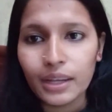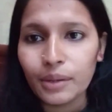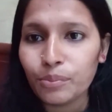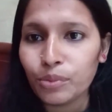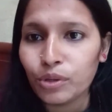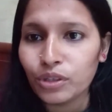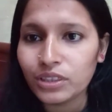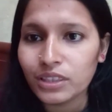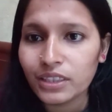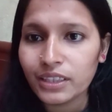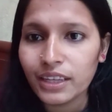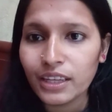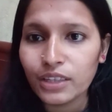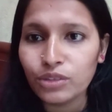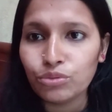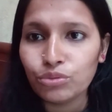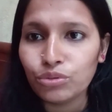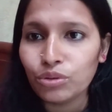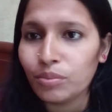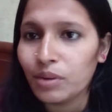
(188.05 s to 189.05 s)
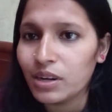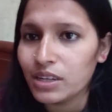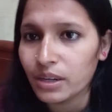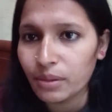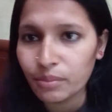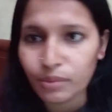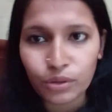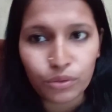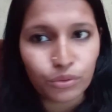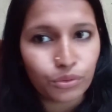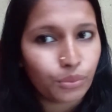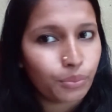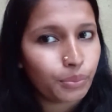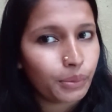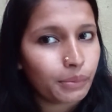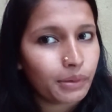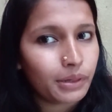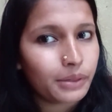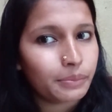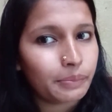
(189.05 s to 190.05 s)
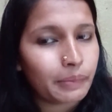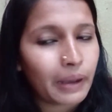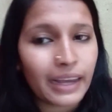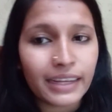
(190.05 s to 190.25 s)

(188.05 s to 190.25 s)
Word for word: এরপর থেকে এই দুটো মাস আমি কোনো পেমেন্ট